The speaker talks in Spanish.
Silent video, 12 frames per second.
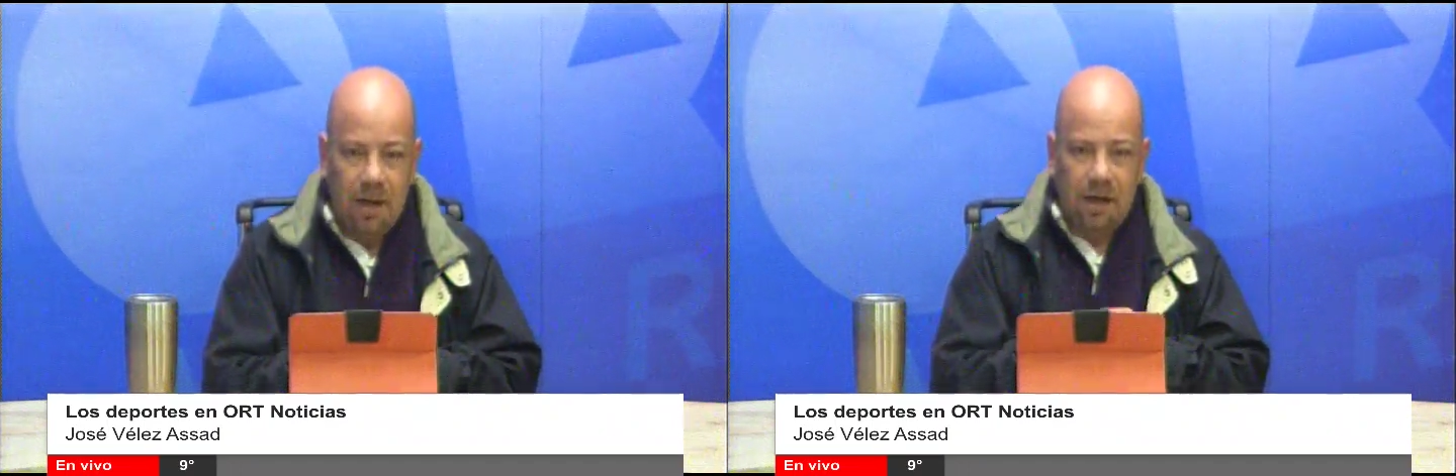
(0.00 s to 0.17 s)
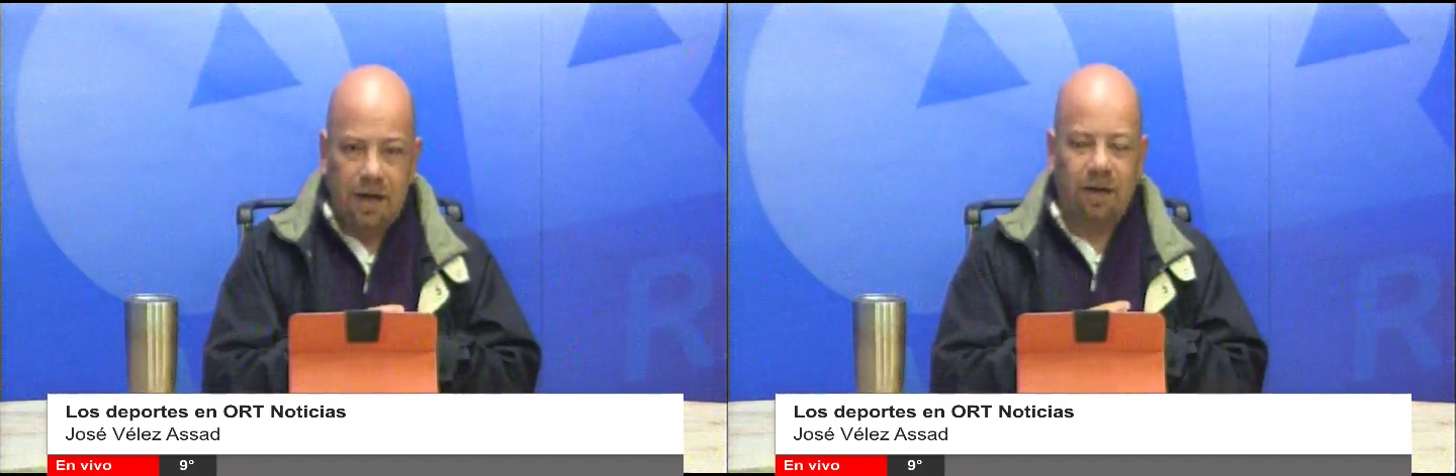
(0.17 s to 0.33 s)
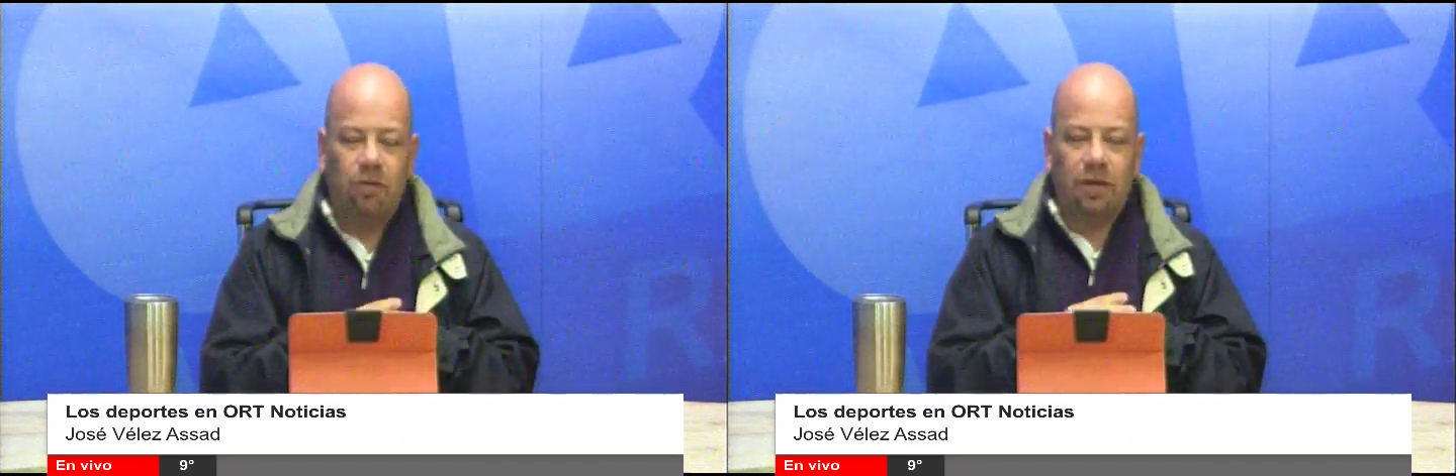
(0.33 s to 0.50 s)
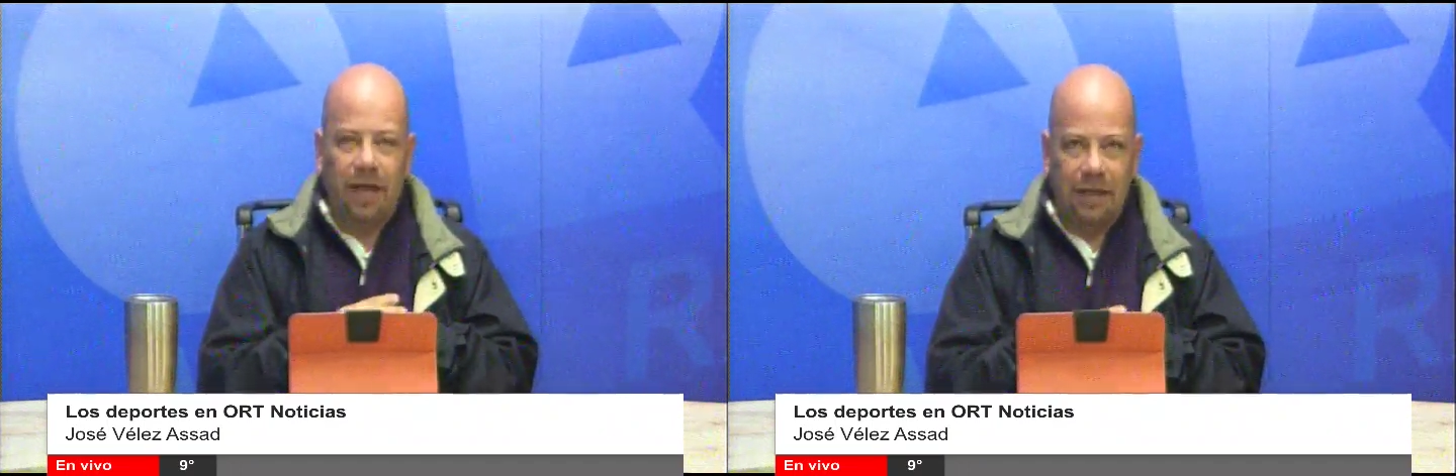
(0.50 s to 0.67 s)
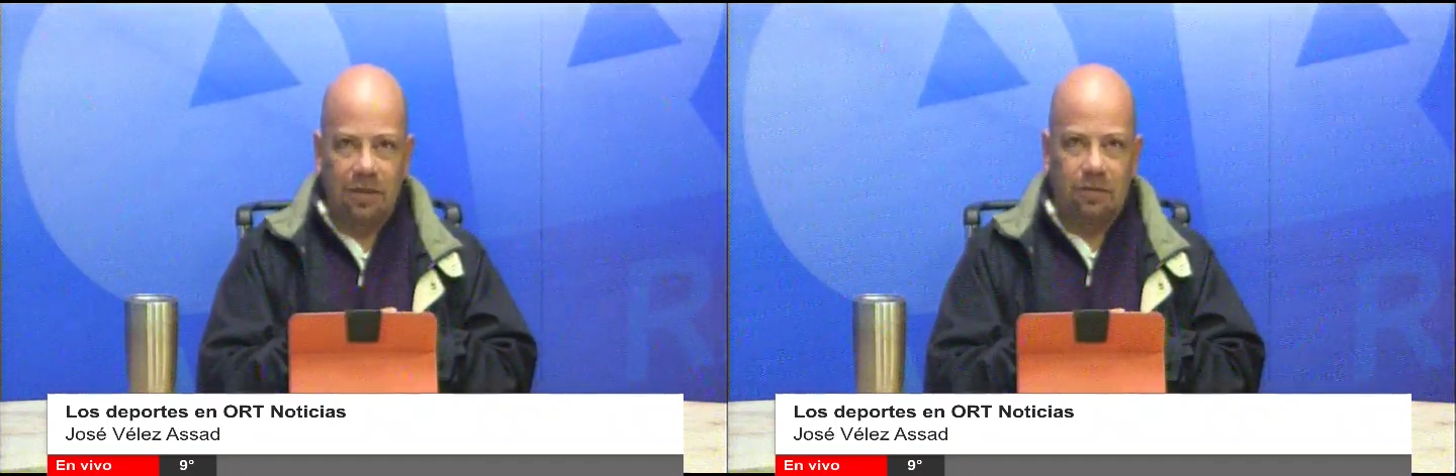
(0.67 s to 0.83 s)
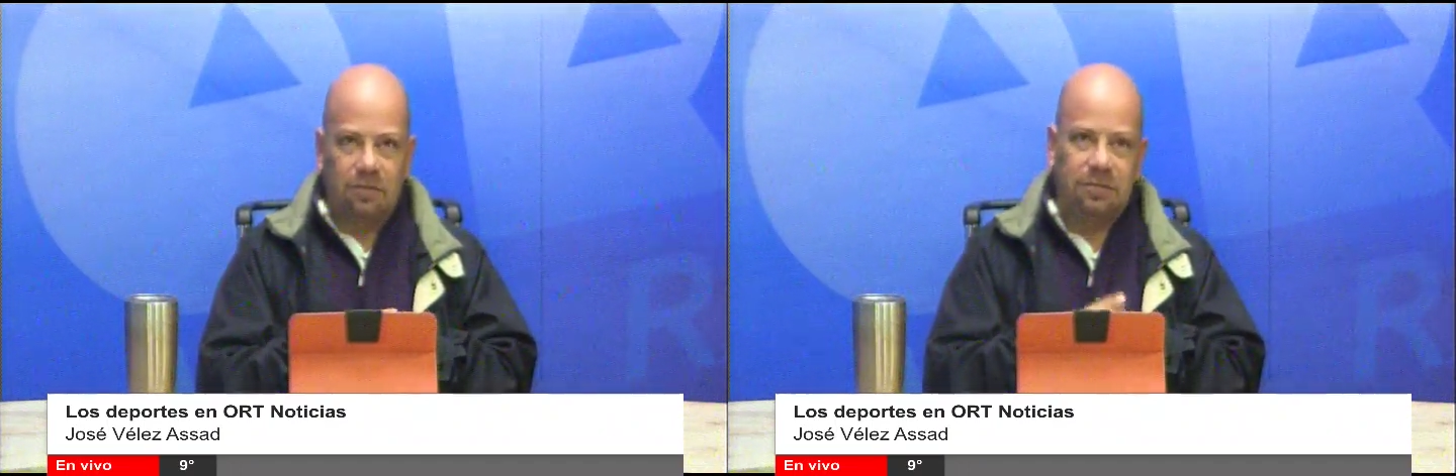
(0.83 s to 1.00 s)

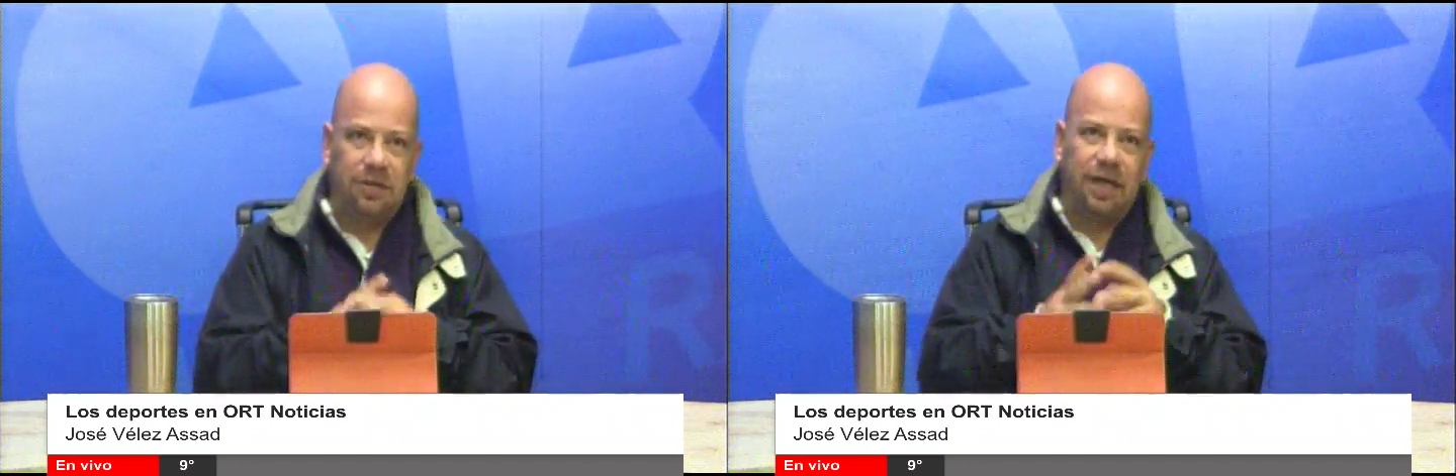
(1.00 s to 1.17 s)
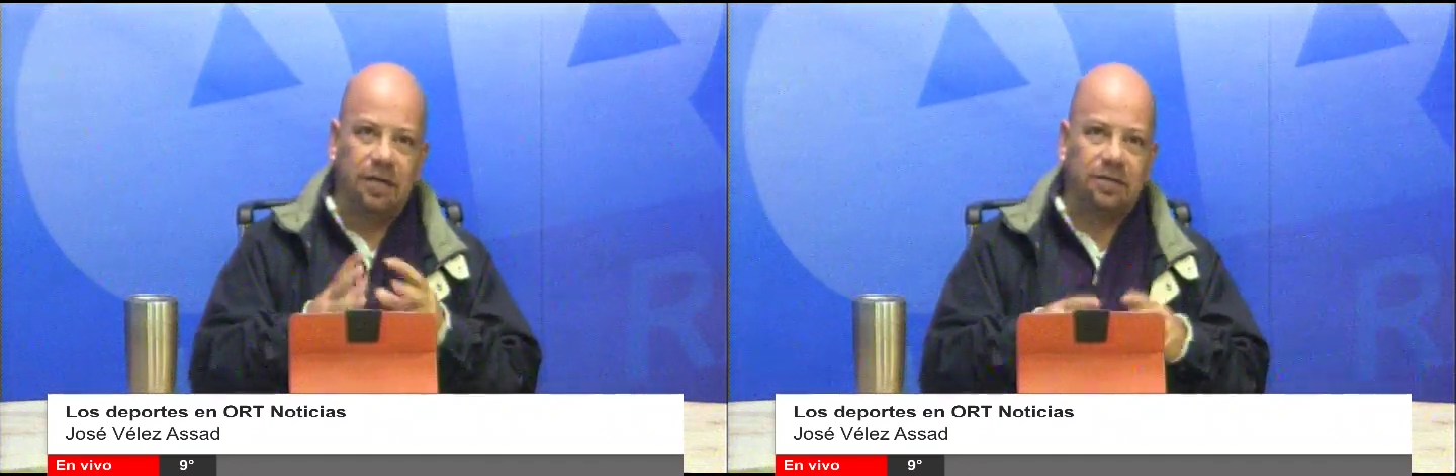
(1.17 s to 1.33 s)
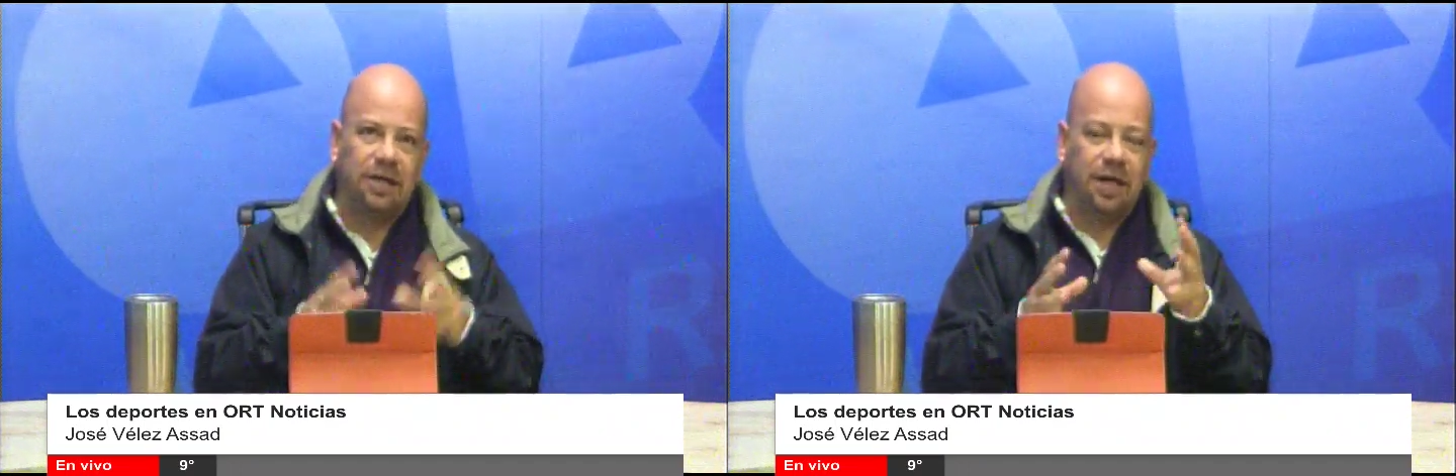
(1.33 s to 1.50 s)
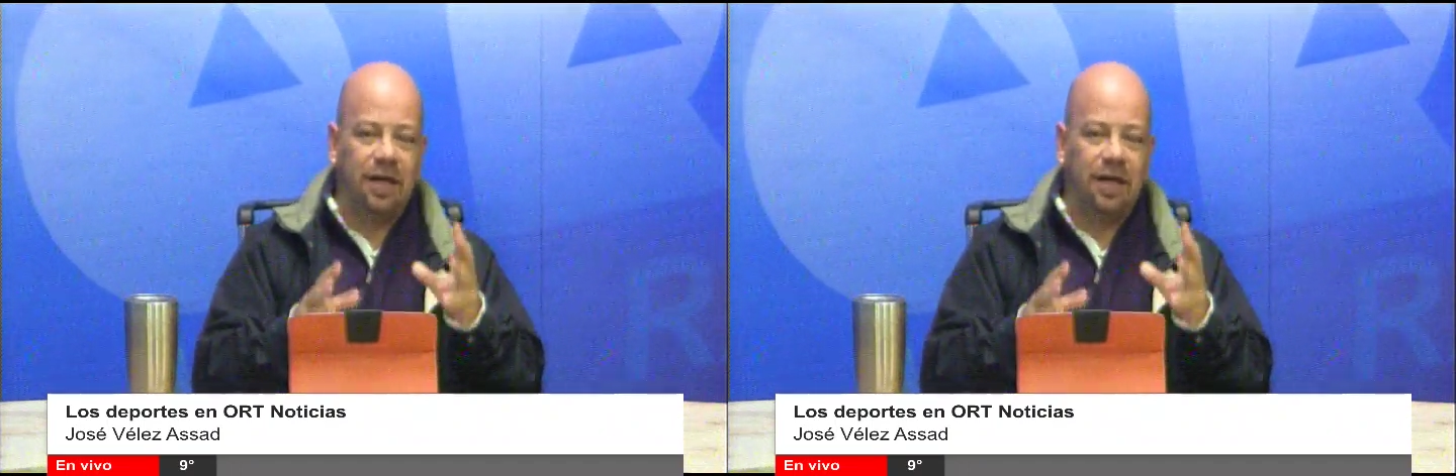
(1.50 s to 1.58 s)
recordando, y quiero ser